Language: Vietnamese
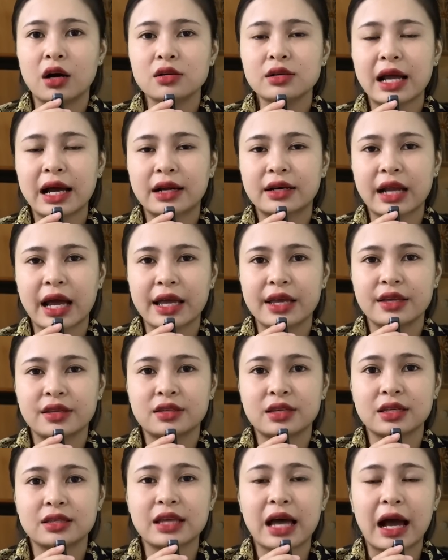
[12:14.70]
Ở đằng này
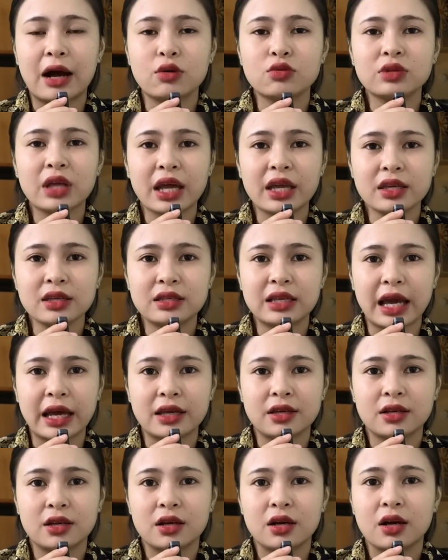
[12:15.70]
chị Thảo thấy
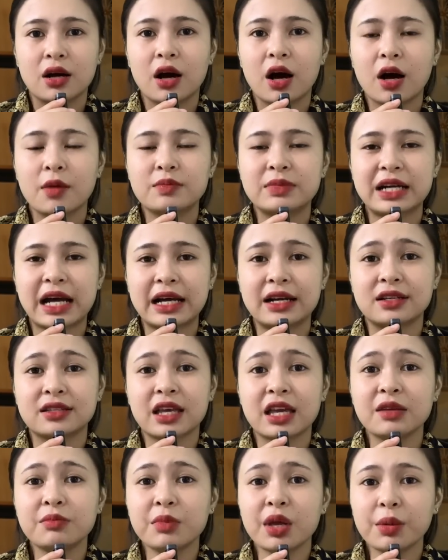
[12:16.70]
vậy, hôm rồi là
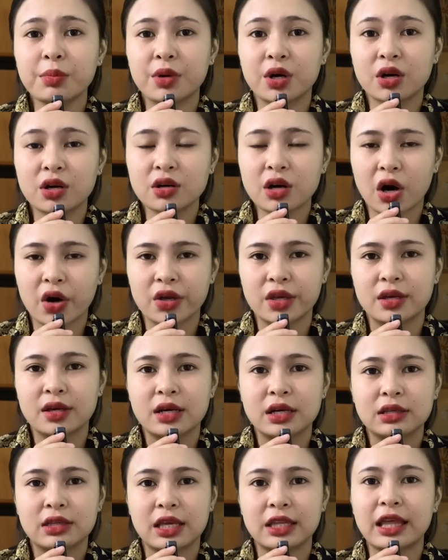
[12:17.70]
thấy mấy bữa rồi,
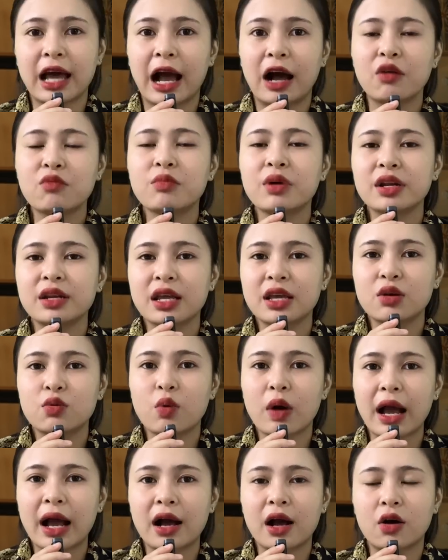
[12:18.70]
chị Thảo mới đi
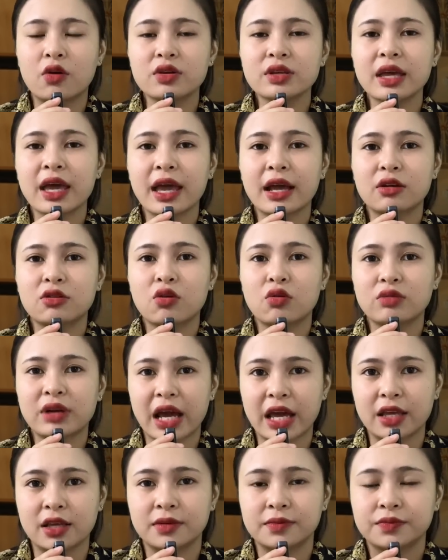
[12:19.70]
qua hỏi han cô
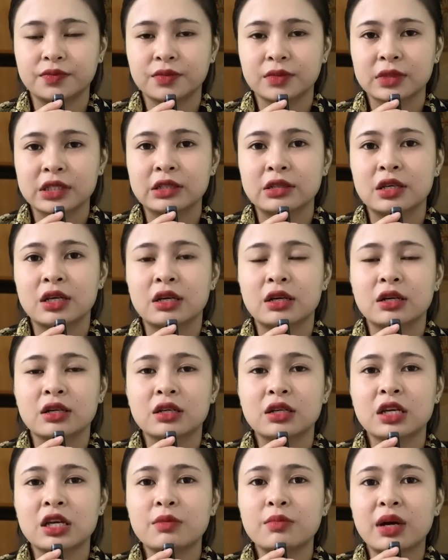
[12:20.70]
này.
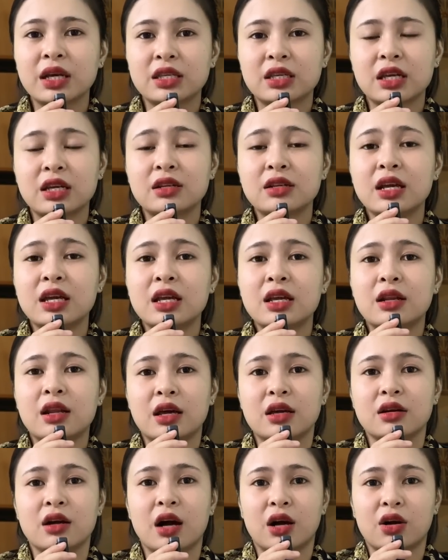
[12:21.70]
Khi mà chị đi
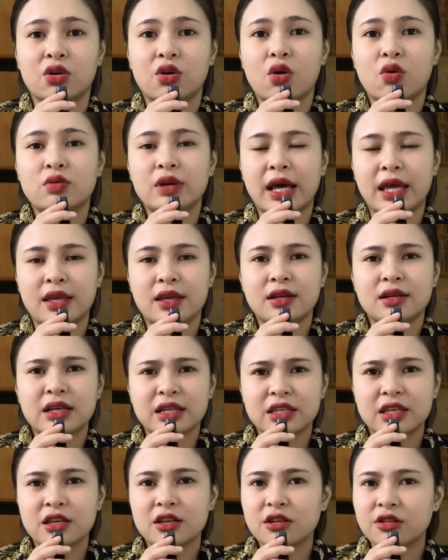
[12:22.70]
lại gần cô này á,
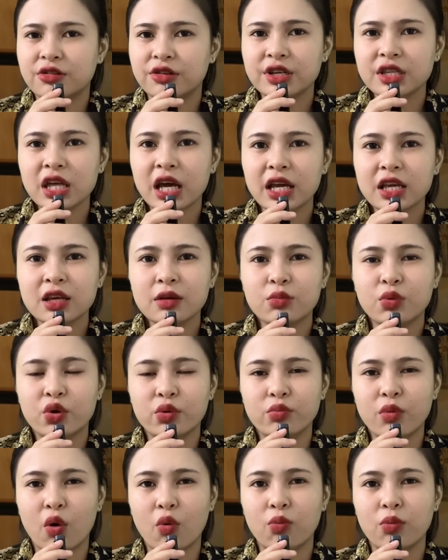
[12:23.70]
là chị hửi thấy cái
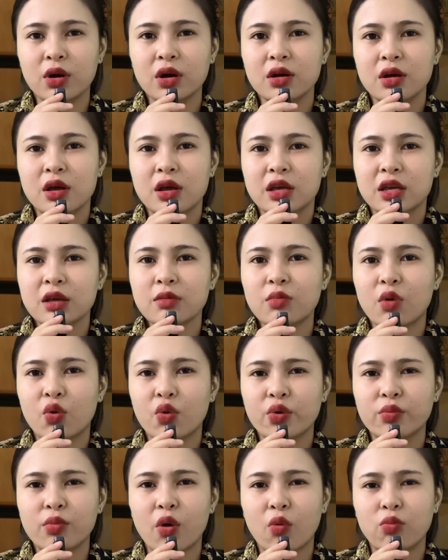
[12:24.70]
mùi bùn á, cái
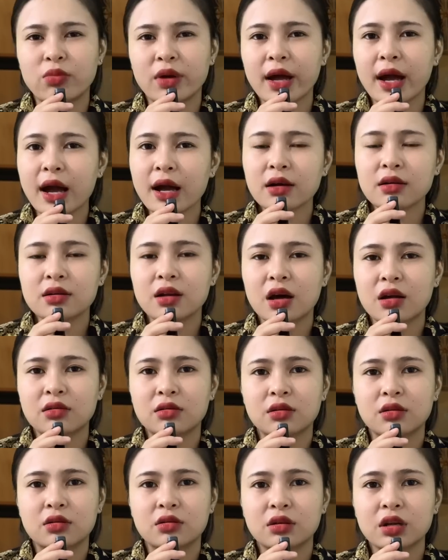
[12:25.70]
mùi bùn nó hắt
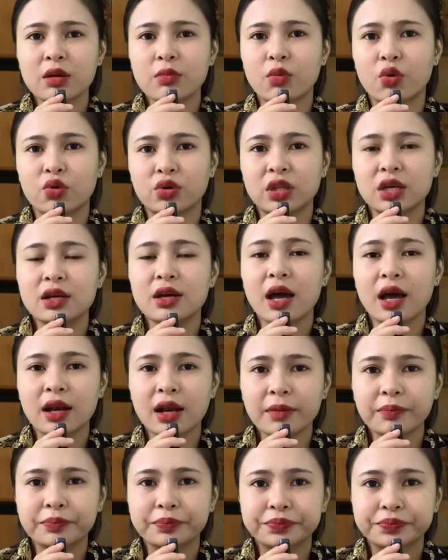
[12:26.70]
lên, cái mùi thấy
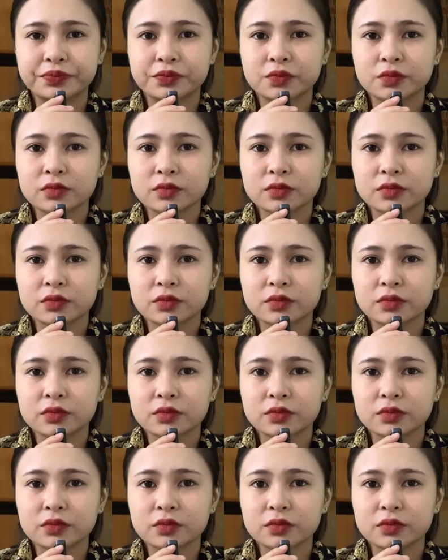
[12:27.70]
ghê lắm.